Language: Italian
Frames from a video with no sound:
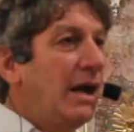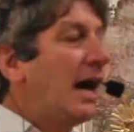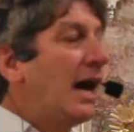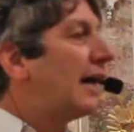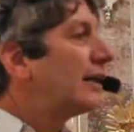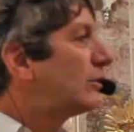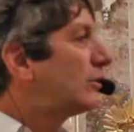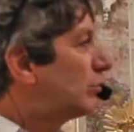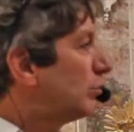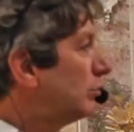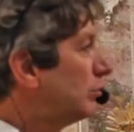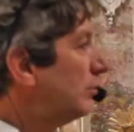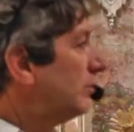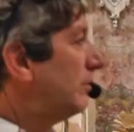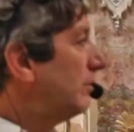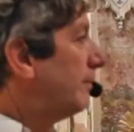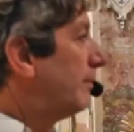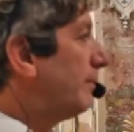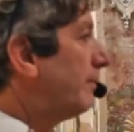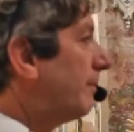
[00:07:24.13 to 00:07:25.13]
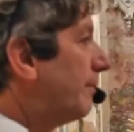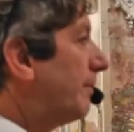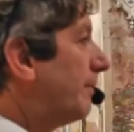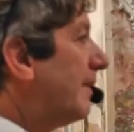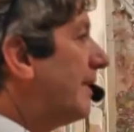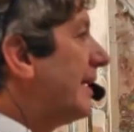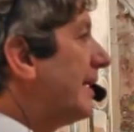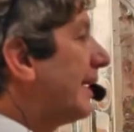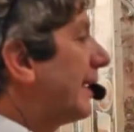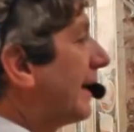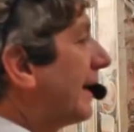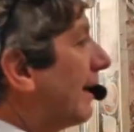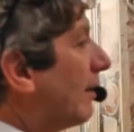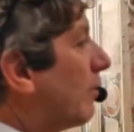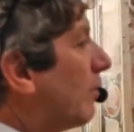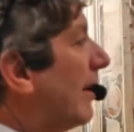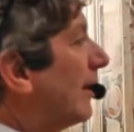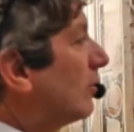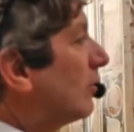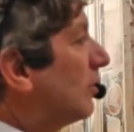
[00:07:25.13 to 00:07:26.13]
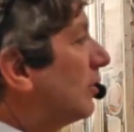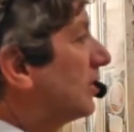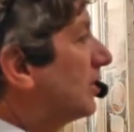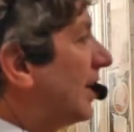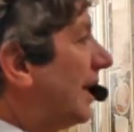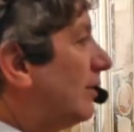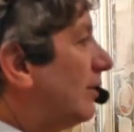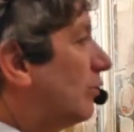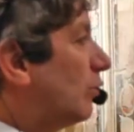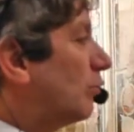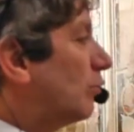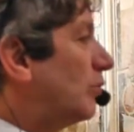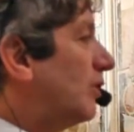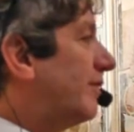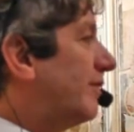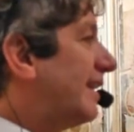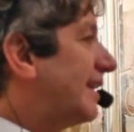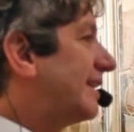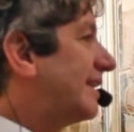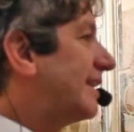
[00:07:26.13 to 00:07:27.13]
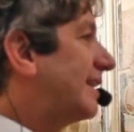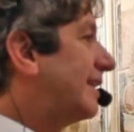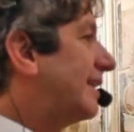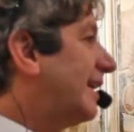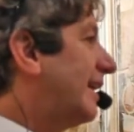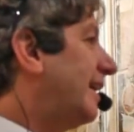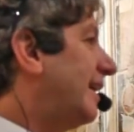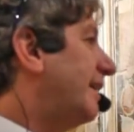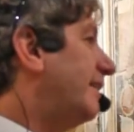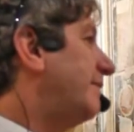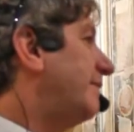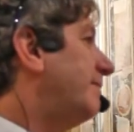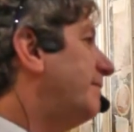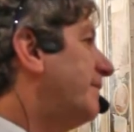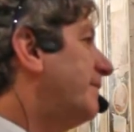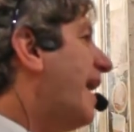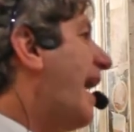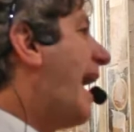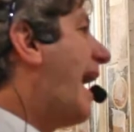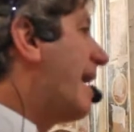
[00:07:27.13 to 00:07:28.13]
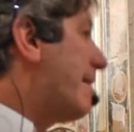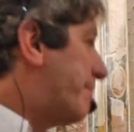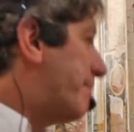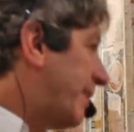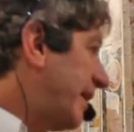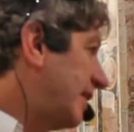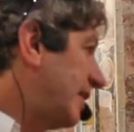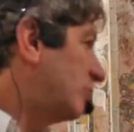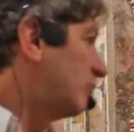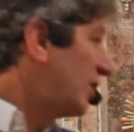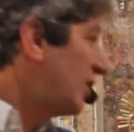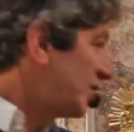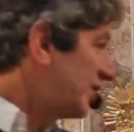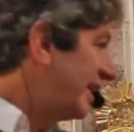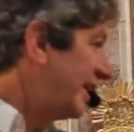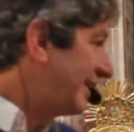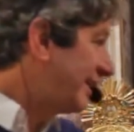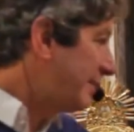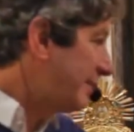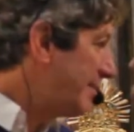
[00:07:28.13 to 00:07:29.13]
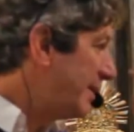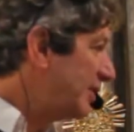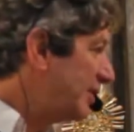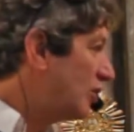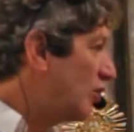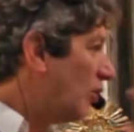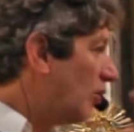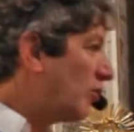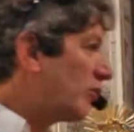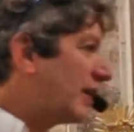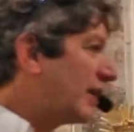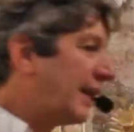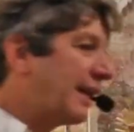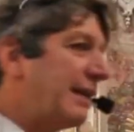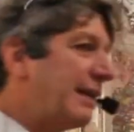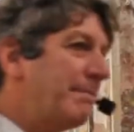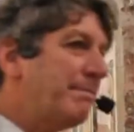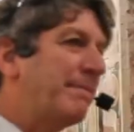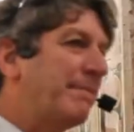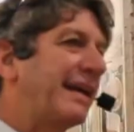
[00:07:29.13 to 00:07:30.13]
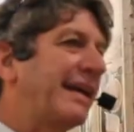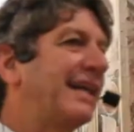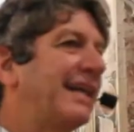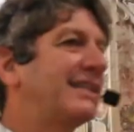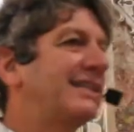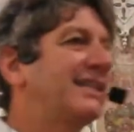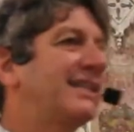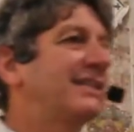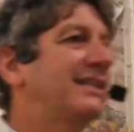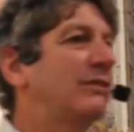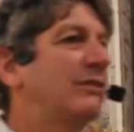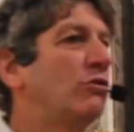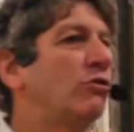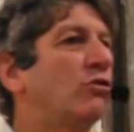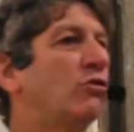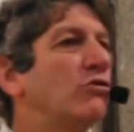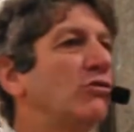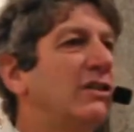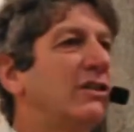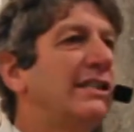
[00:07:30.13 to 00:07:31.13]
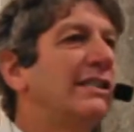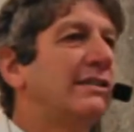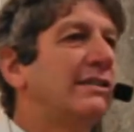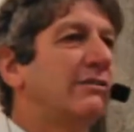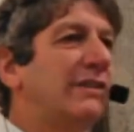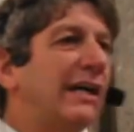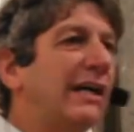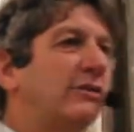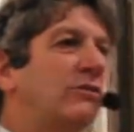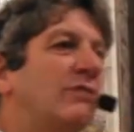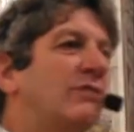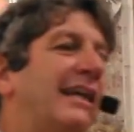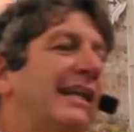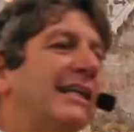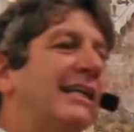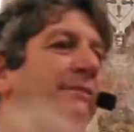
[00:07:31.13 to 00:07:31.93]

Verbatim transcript: A tu che quando hai scelto l'università hai preso una scelta mediocre perché sei stato condizionato dalle